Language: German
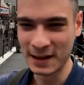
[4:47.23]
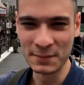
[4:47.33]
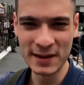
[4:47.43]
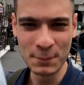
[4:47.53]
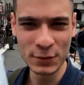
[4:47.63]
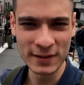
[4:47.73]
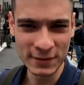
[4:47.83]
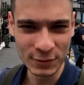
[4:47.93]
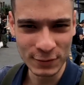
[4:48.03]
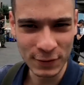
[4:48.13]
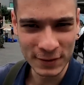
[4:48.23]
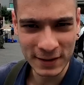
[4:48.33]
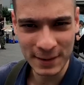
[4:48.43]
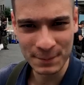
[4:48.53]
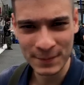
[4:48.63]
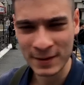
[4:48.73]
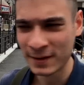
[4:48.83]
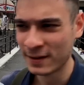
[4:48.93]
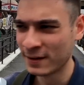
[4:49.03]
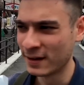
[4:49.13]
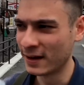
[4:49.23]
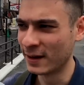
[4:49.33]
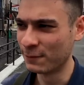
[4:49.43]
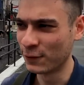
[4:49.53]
Ähm, ich habe euch ja schon von dem, äh,